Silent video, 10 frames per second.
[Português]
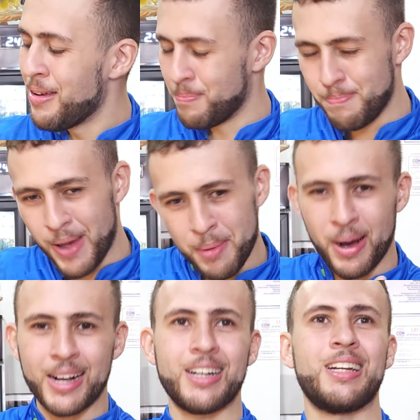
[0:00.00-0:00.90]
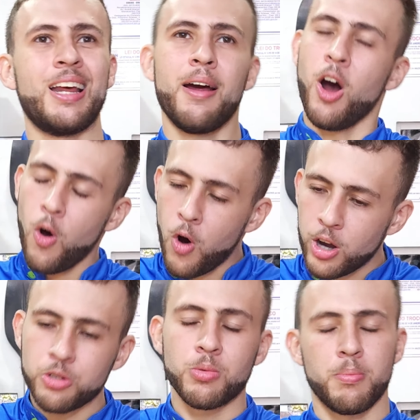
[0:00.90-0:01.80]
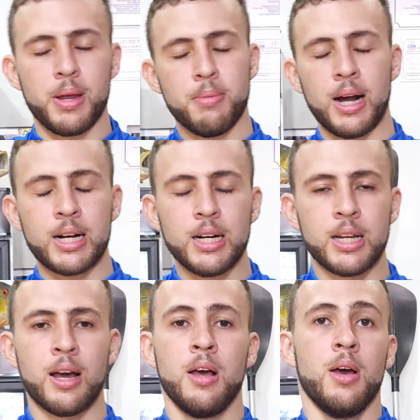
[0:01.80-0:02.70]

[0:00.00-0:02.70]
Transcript: Bem bacana, né? Ótimo, bem bacana.